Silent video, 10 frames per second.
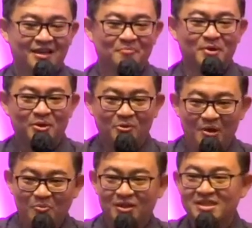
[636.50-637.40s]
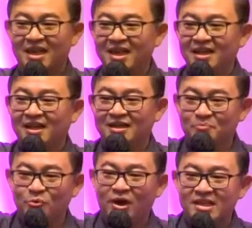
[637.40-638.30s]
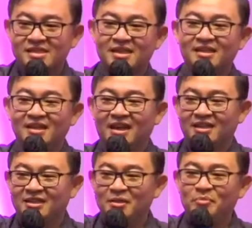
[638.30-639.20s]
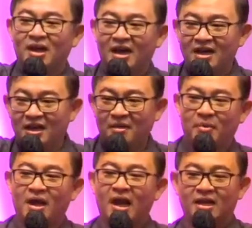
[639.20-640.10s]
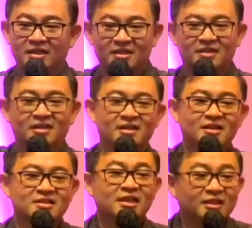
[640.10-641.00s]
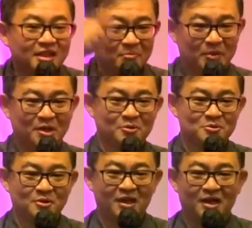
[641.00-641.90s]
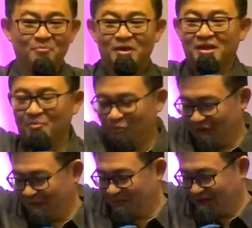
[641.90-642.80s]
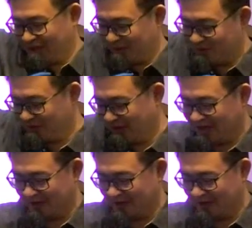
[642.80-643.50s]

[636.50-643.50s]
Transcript: Berdoa buat saya dengan Bu Achen dengan tim yang ada, Pak Allen. Setiap minggu saudara, beri kemuliaan bagi Tuhan.